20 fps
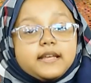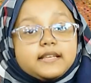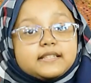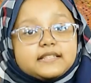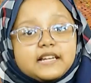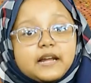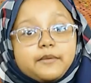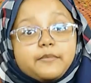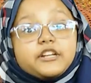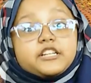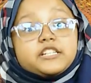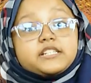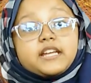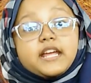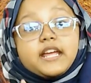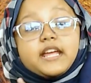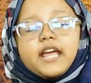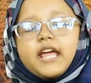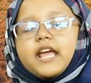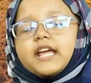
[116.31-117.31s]
ইসলামের
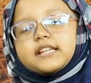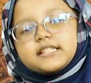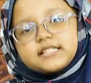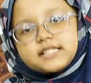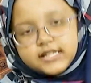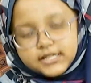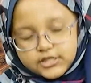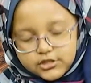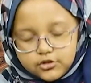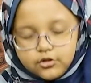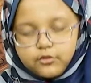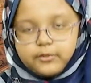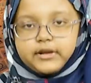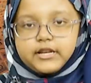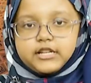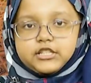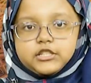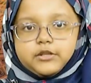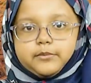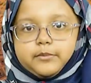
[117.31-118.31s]
সেই শেষ নবী
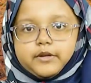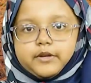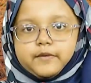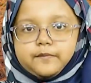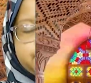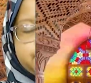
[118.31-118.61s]
হিসেবে